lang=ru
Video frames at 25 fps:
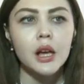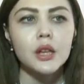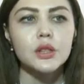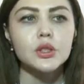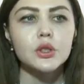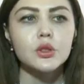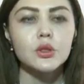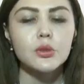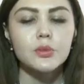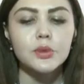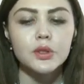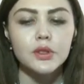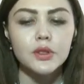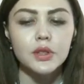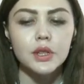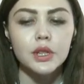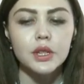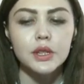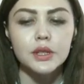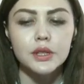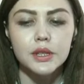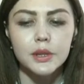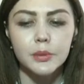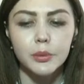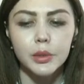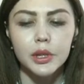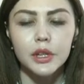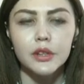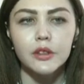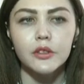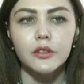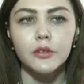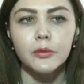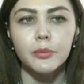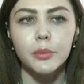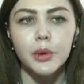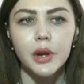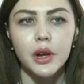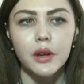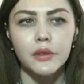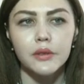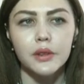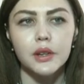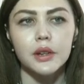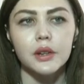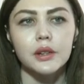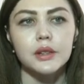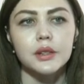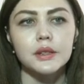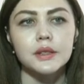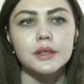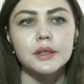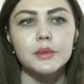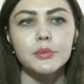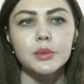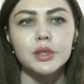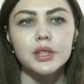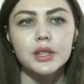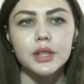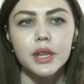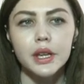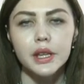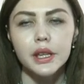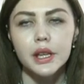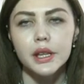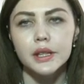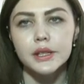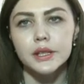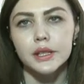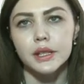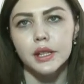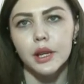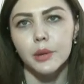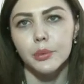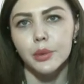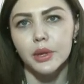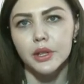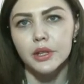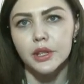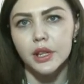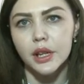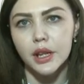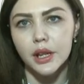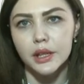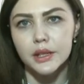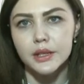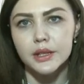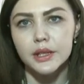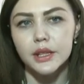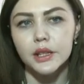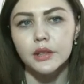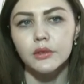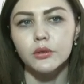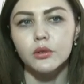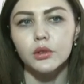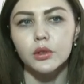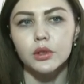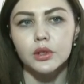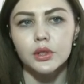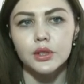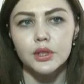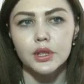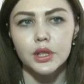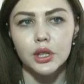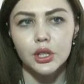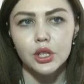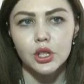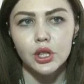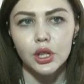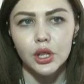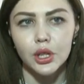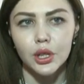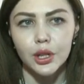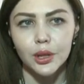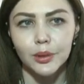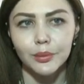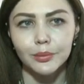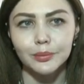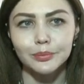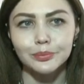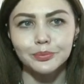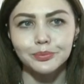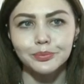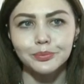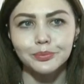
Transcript: Собственники земли вправе самостоятельно определять целевое назначение –